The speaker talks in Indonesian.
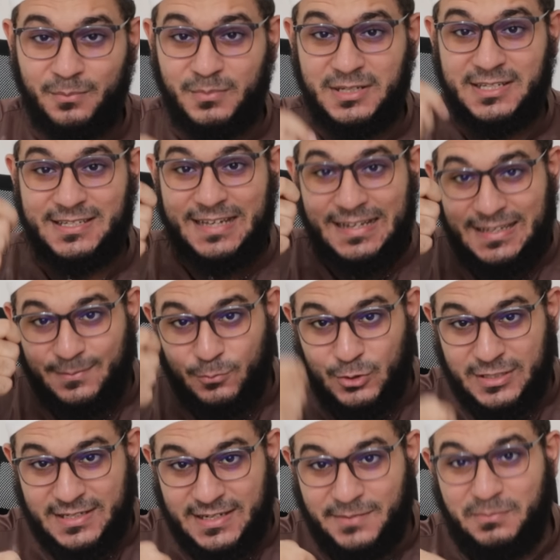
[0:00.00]
Menjadi
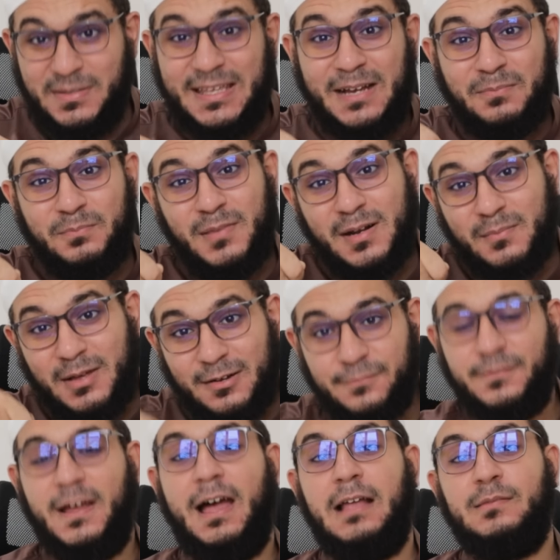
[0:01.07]
Muslim yang
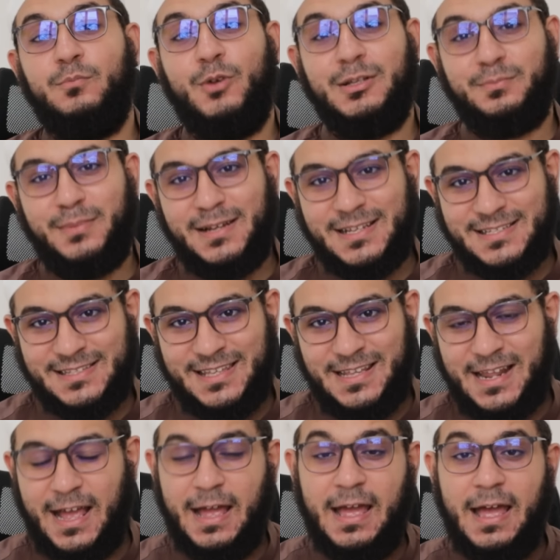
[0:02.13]
bermanfaat buat
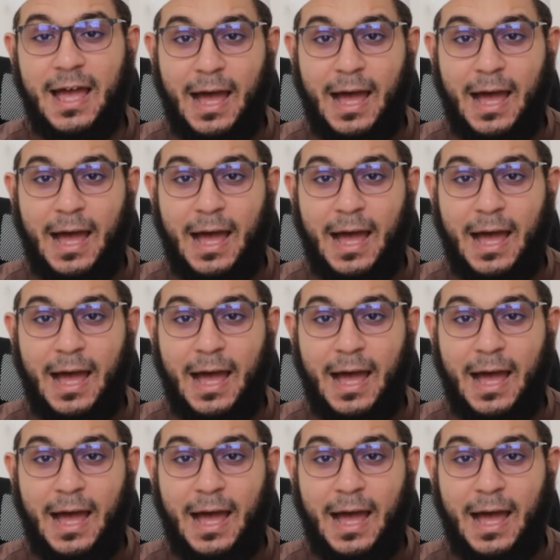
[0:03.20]
Palestina.